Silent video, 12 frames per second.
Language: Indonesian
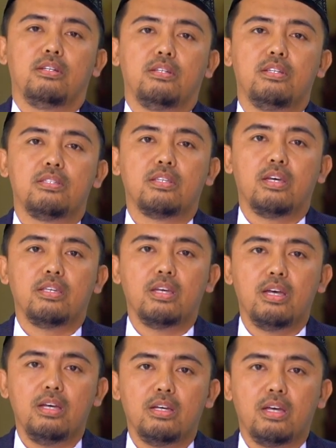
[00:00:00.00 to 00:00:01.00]

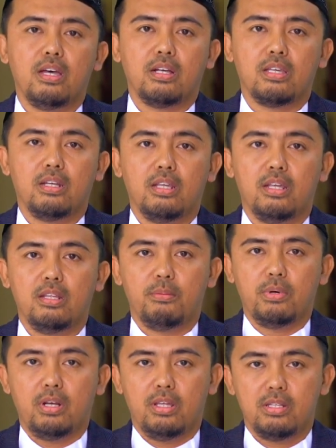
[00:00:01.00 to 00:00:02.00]
niscaya akan ada
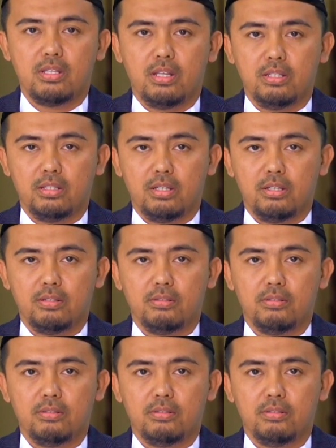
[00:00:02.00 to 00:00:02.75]
balasannya.